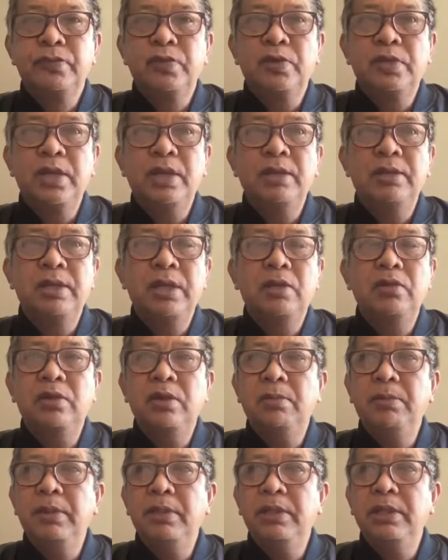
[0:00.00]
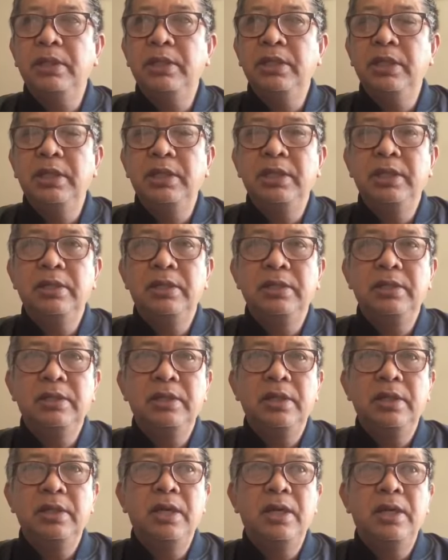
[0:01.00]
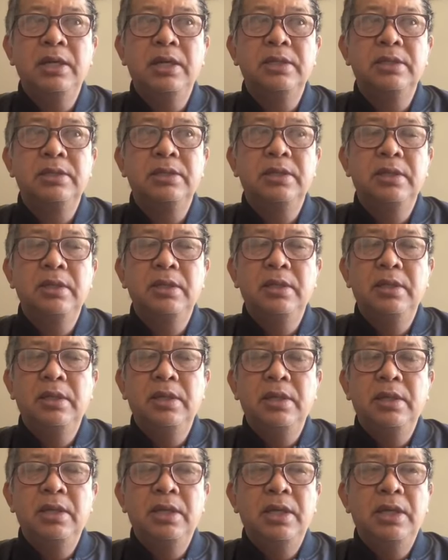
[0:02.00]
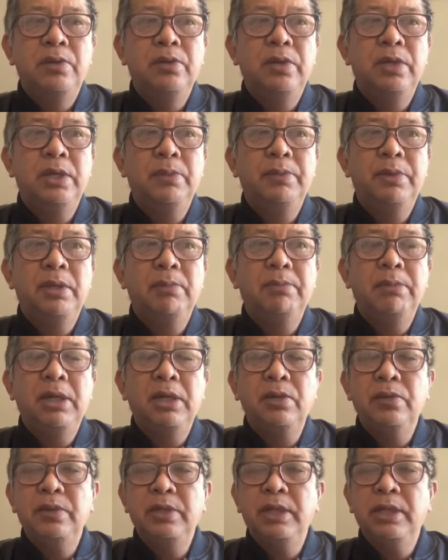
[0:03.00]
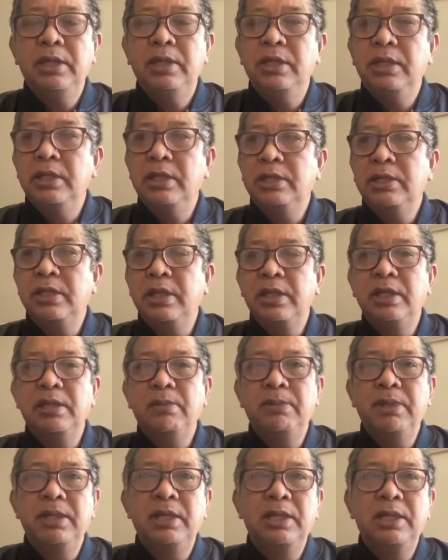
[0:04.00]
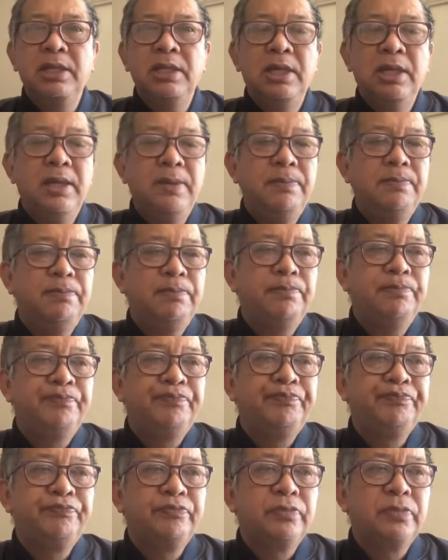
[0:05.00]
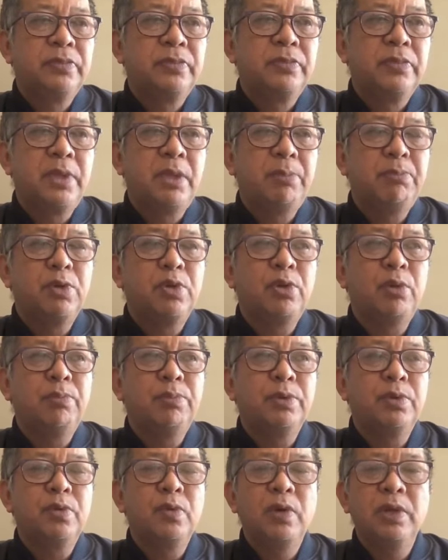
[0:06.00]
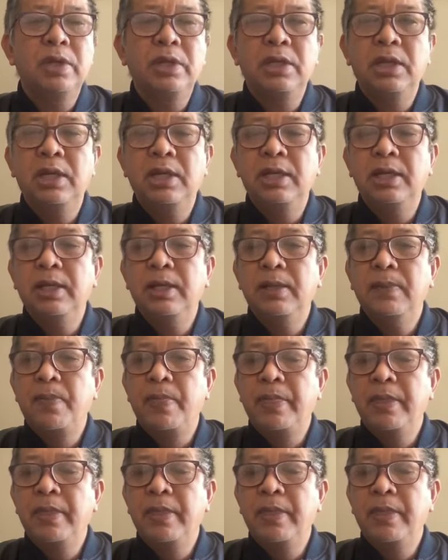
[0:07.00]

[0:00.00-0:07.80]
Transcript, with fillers: Total, ganoon naman din yan eh. As, anuhin naman ang bangko yan, i-isread naman yan nila. Naputol-putulin nila yan.